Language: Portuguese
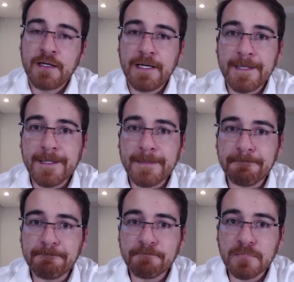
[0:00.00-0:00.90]
é,
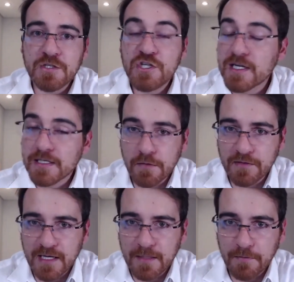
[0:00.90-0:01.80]
dicas que eu
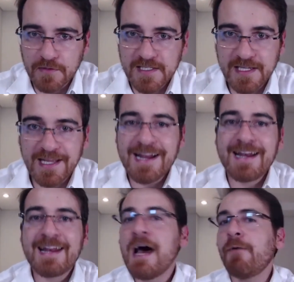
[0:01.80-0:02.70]
vou dar aqui para você,
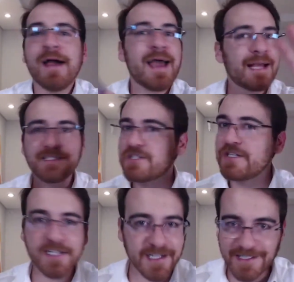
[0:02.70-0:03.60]
não é
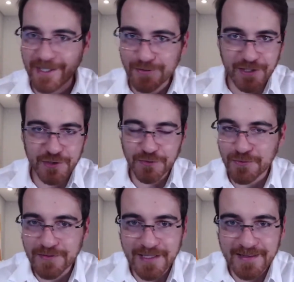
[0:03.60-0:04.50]
dica de
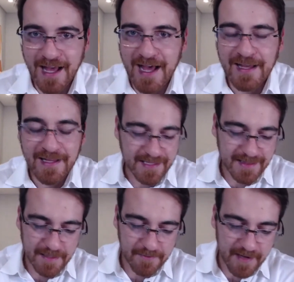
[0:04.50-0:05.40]
autoajuda, tá?
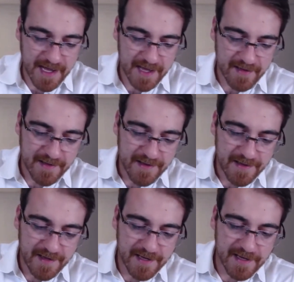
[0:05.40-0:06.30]
Não é,
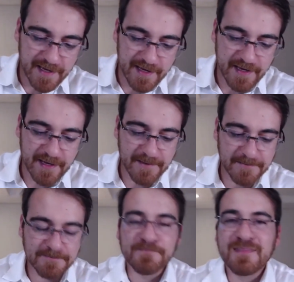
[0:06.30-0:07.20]
é
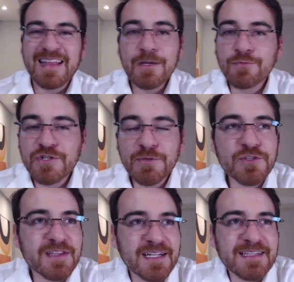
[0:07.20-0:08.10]
nenhum tipo
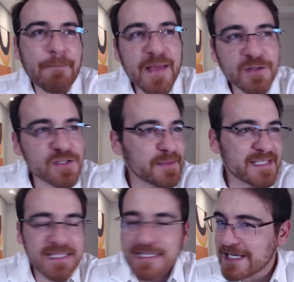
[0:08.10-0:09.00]
de tratamento
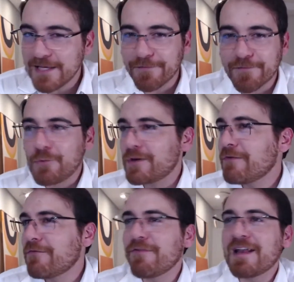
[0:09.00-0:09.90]
específico,
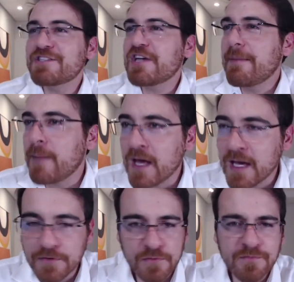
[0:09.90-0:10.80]
não vou falar de
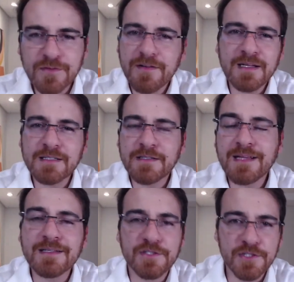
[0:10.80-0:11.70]
remédio, não vou falar
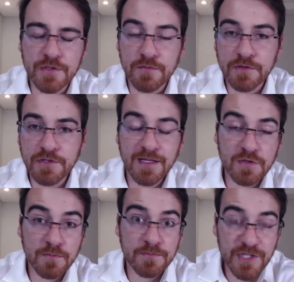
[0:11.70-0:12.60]
nada disso. vou te dar
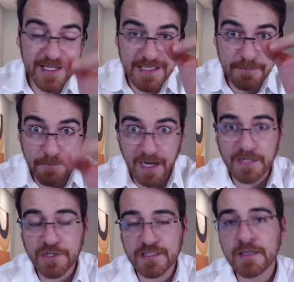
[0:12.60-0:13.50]
só dicas
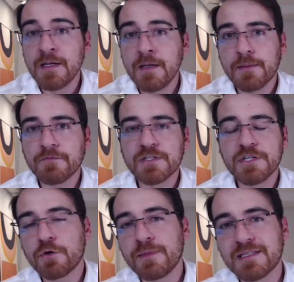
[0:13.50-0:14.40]
práticas para você
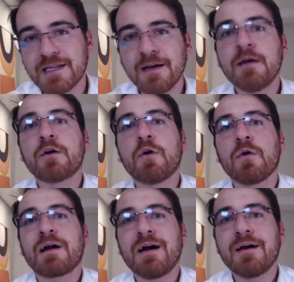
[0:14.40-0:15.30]
já começar a
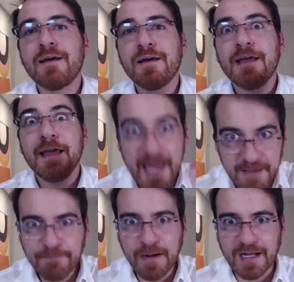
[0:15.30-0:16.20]
colocar
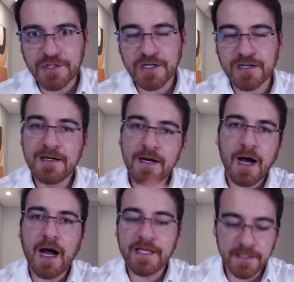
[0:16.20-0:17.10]
em prática
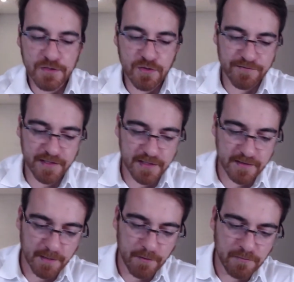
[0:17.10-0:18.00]
aí na sua vida,
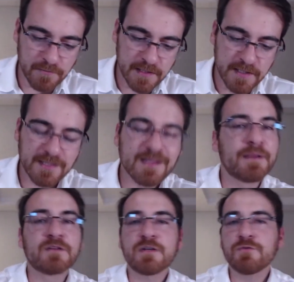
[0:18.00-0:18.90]
tá bom? E
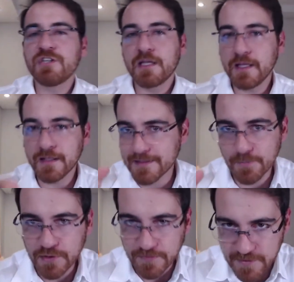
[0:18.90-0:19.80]
também não são diquinhas
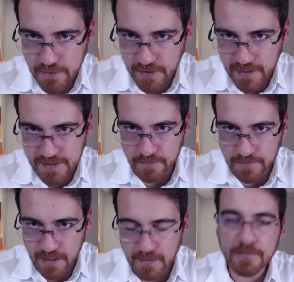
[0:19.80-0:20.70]
motivacionais, não,
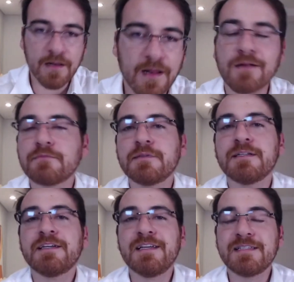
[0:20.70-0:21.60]
tá? Claro.
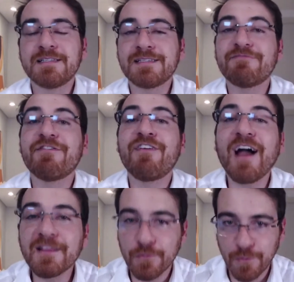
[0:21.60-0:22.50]

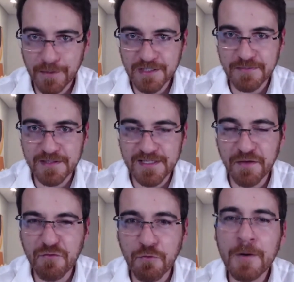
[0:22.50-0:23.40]
Vai ter um momento
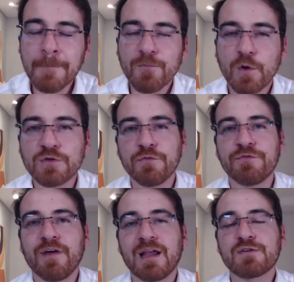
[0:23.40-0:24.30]
específico onde eu vou
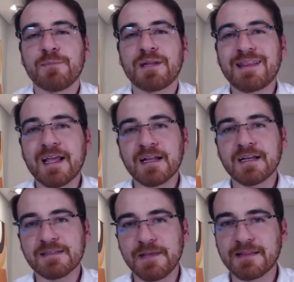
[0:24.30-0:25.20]
falar sobre
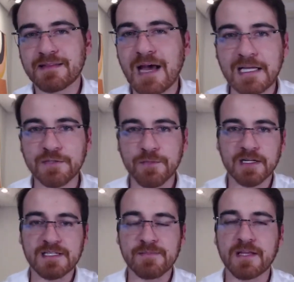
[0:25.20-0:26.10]
técnicas mentais de
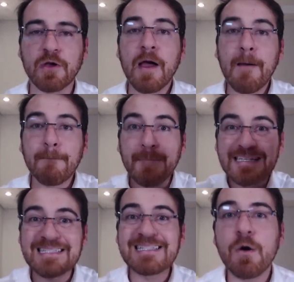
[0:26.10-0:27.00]
emagrecimento,
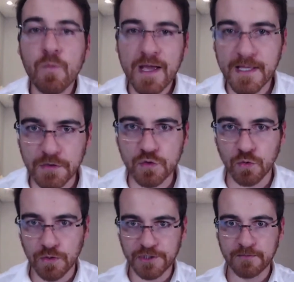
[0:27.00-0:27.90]
mas não é
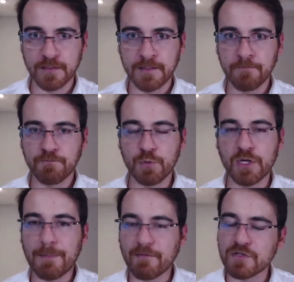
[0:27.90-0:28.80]
isso hoje.
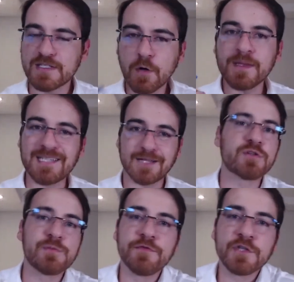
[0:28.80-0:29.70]
Porque para você começar
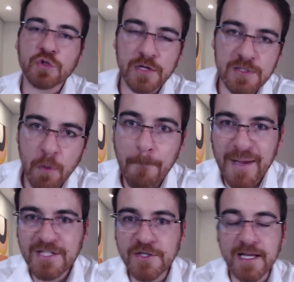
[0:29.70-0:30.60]
2022 com o
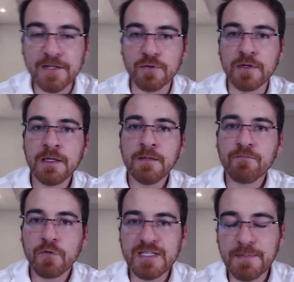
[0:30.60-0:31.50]
pé direito,
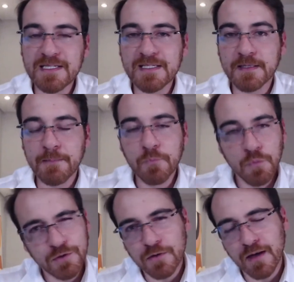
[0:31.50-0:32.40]
você precisa ter
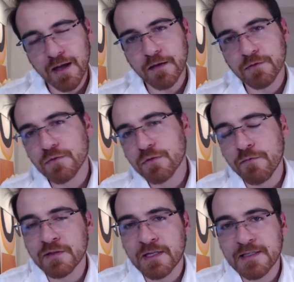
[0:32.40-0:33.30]
muito claro tudo que
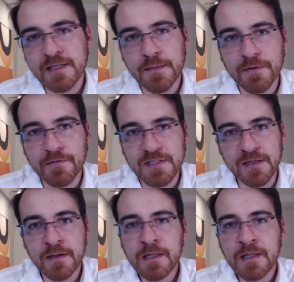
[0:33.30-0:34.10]
eu vou trazer aqui para você.